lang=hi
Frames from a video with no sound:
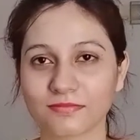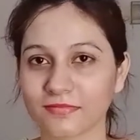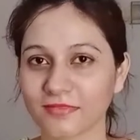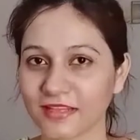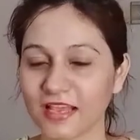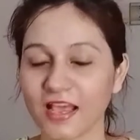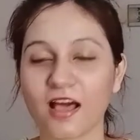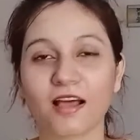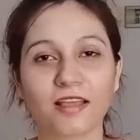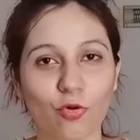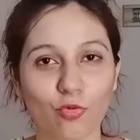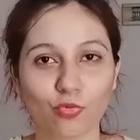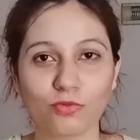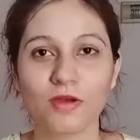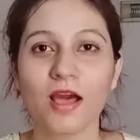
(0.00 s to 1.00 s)
क्या
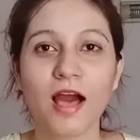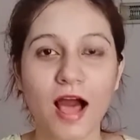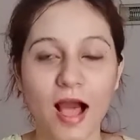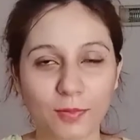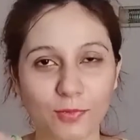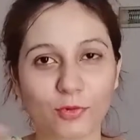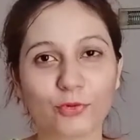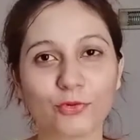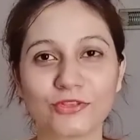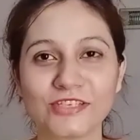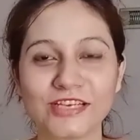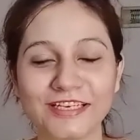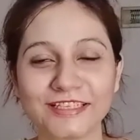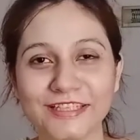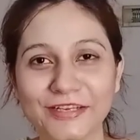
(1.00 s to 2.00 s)
कहूँ आप लोग खुद
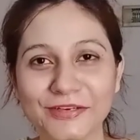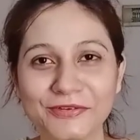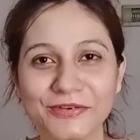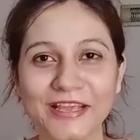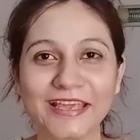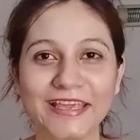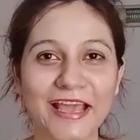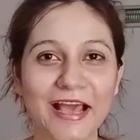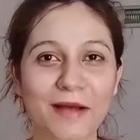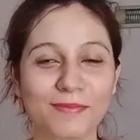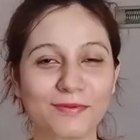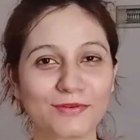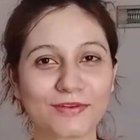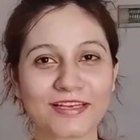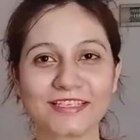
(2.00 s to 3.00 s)
जानते होंगे कि
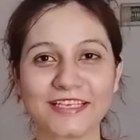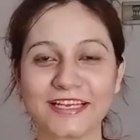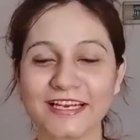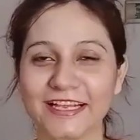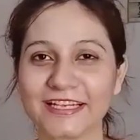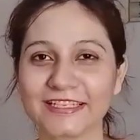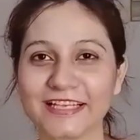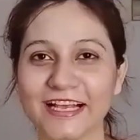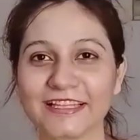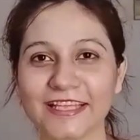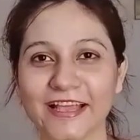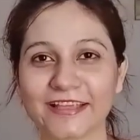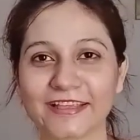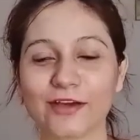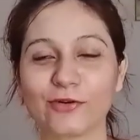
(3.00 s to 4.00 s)
आप लोगों के चेहरे के साथ
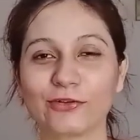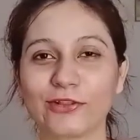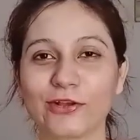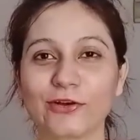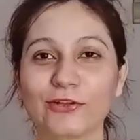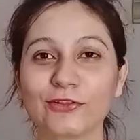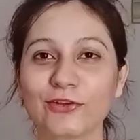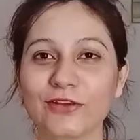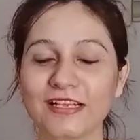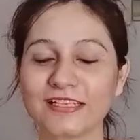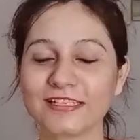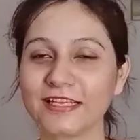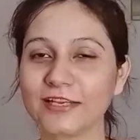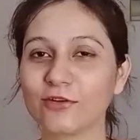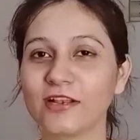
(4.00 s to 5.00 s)
क्या क्या होता होगा तो
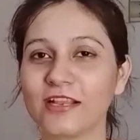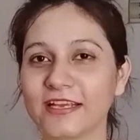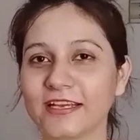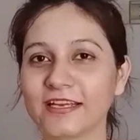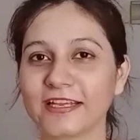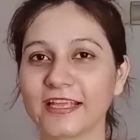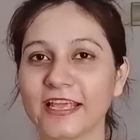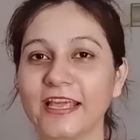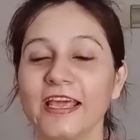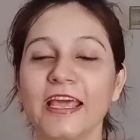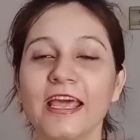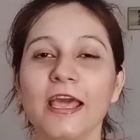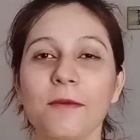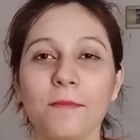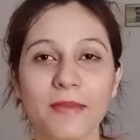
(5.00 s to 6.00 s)
इसी को लेकर के
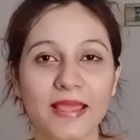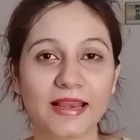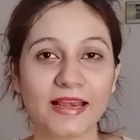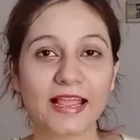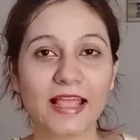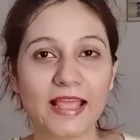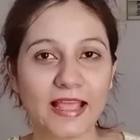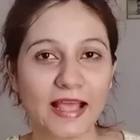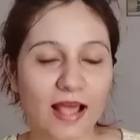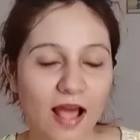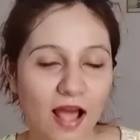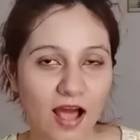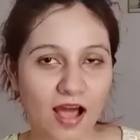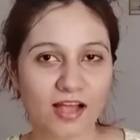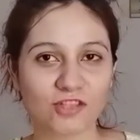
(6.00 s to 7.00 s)
मेरे
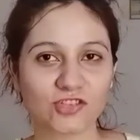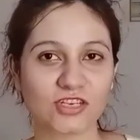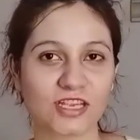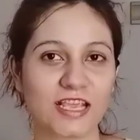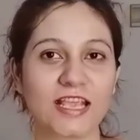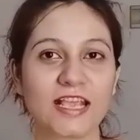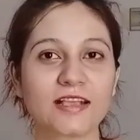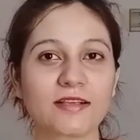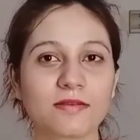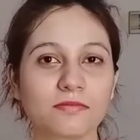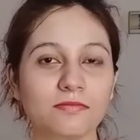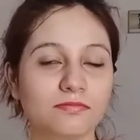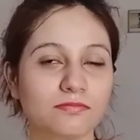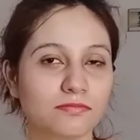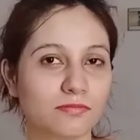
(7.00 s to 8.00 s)
आज एक
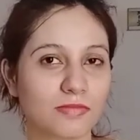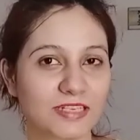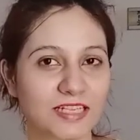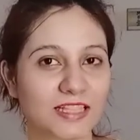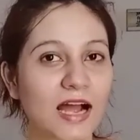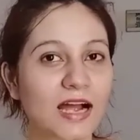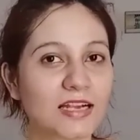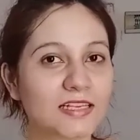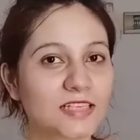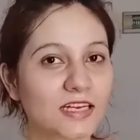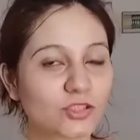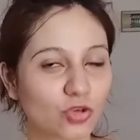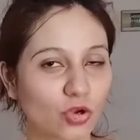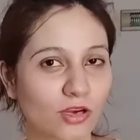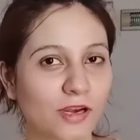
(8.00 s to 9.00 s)
मज़ेदार
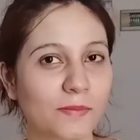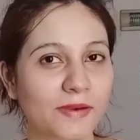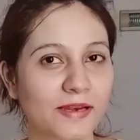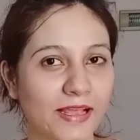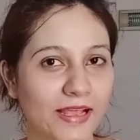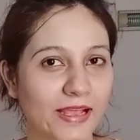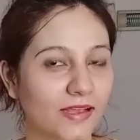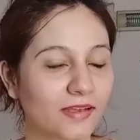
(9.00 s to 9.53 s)
सा टॉनर बनाया है